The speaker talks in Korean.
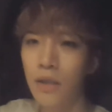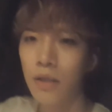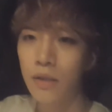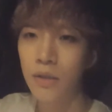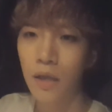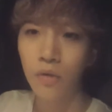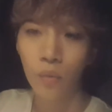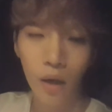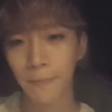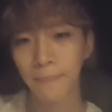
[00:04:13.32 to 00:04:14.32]
시간
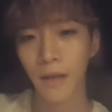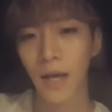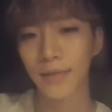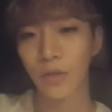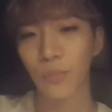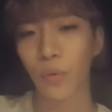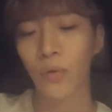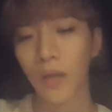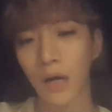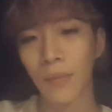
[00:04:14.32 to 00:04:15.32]
동안 가사를
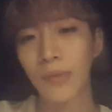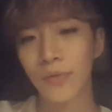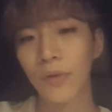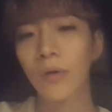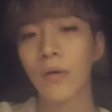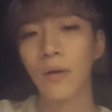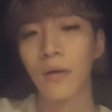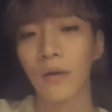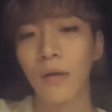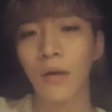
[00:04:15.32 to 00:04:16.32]
표현해 나가면서
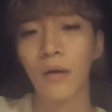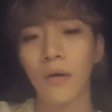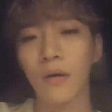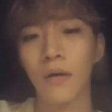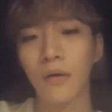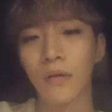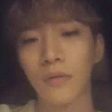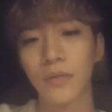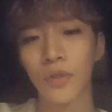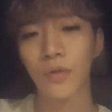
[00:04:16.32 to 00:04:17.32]
어,
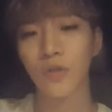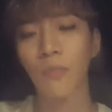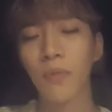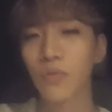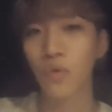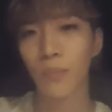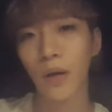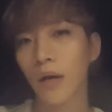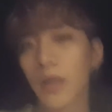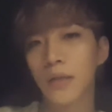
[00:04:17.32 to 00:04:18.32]
저는 정면
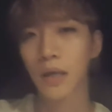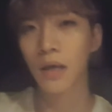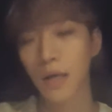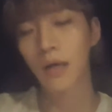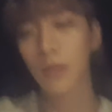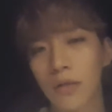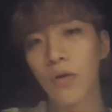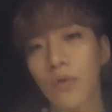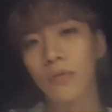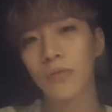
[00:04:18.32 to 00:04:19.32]
돌파하겠다 약간
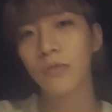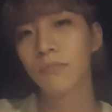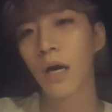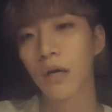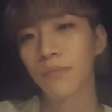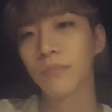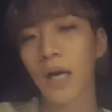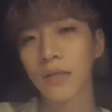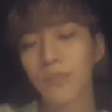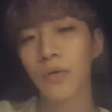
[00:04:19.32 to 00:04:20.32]
그런
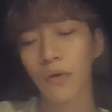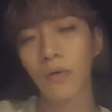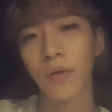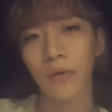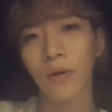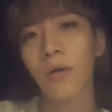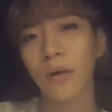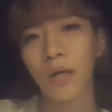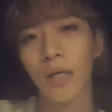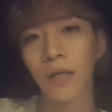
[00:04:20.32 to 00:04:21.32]
마음가짐이었던 것 같아요.
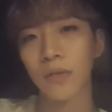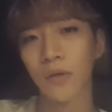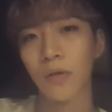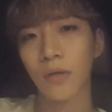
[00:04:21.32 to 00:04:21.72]
그래서